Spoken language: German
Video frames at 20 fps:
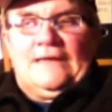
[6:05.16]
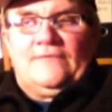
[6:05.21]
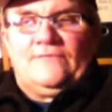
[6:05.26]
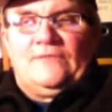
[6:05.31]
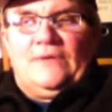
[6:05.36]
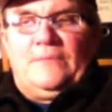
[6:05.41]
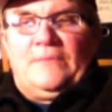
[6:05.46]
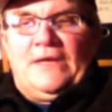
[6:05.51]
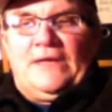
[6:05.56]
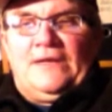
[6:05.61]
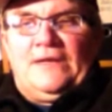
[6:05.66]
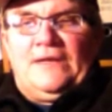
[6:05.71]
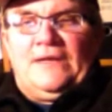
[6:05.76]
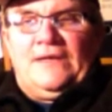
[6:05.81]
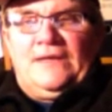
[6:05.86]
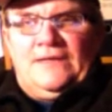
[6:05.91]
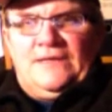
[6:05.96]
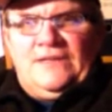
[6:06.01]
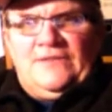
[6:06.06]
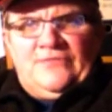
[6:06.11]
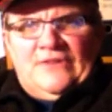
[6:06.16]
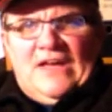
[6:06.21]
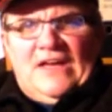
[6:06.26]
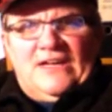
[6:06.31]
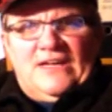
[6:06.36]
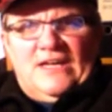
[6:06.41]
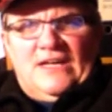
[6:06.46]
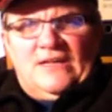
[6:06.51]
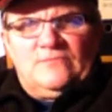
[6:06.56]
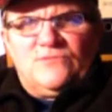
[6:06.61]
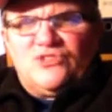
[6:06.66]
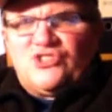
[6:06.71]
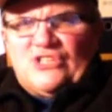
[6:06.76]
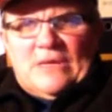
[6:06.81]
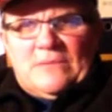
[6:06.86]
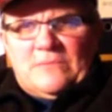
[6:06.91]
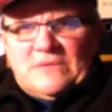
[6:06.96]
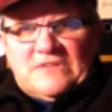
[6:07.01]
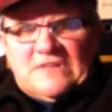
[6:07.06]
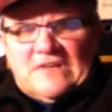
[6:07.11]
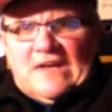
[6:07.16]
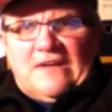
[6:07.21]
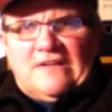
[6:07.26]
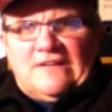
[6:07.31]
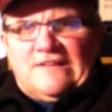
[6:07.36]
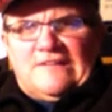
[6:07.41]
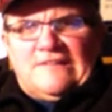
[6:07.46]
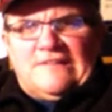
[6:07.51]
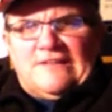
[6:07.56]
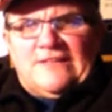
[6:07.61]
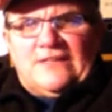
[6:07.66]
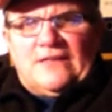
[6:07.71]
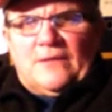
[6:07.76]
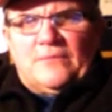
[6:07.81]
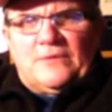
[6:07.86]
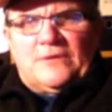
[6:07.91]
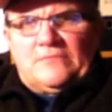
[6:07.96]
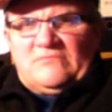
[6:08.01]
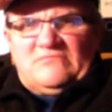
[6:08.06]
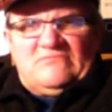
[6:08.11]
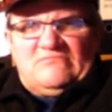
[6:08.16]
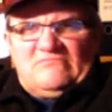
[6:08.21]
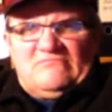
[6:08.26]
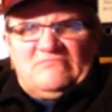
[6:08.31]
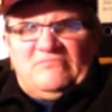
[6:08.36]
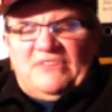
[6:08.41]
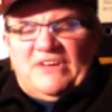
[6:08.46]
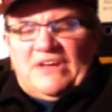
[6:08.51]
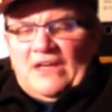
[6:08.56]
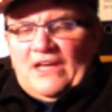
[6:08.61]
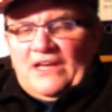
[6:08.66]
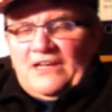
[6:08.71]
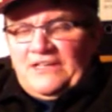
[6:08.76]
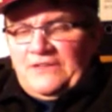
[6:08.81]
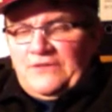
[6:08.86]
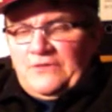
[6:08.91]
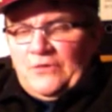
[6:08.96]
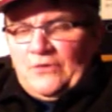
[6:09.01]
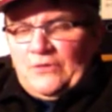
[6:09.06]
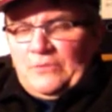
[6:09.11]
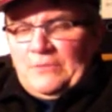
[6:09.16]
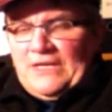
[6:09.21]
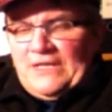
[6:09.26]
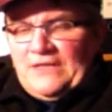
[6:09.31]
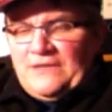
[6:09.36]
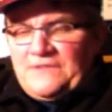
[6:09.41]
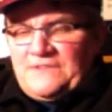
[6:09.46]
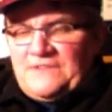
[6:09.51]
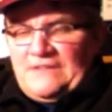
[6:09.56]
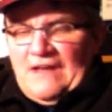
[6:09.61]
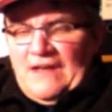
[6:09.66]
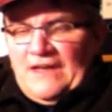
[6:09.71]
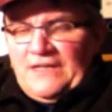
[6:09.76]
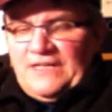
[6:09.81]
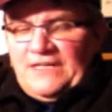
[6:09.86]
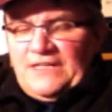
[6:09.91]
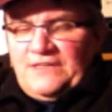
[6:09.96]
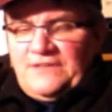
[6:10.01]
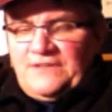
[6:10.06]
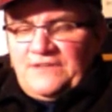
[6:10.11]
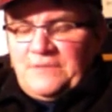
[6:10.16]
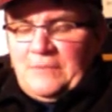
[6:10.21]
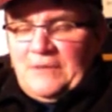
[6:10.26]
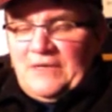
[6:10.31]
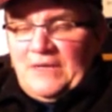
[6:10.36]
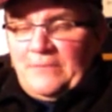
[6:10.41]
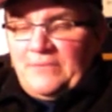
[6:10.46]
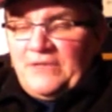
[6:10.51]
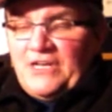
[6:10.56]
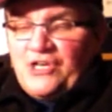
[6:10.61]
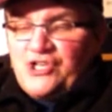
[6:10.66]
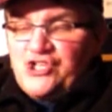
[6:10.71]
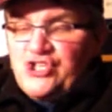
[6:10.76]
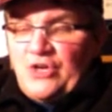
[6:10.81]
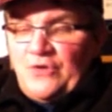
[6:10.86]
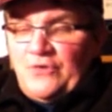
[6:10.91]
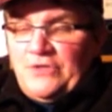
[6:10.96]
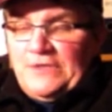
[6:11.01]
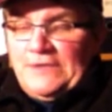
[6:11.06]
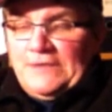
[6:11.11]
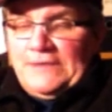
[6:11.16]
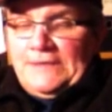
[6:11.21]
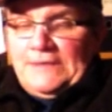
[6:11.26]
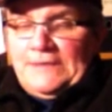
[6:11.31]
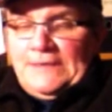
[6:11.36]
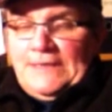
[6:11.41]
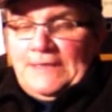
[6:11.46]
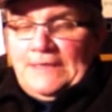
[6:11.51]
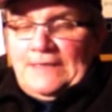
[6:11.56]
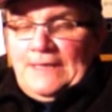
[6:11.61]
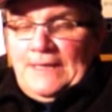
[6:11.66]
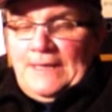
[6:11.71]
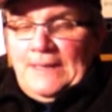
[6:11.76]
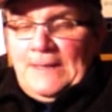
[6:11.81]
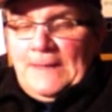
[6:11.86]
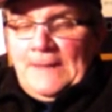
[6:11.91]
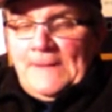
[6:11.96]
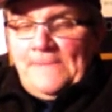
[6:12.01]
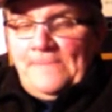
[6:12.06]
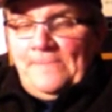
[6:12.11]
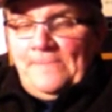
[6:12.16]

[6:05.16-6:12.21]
Wenn man äh, die Frage hat, stellt man sie eigentlich nicht, aber wäre eigentlich doch mal ganz naheliegend, dass man da mal nachschaut. Denn äh,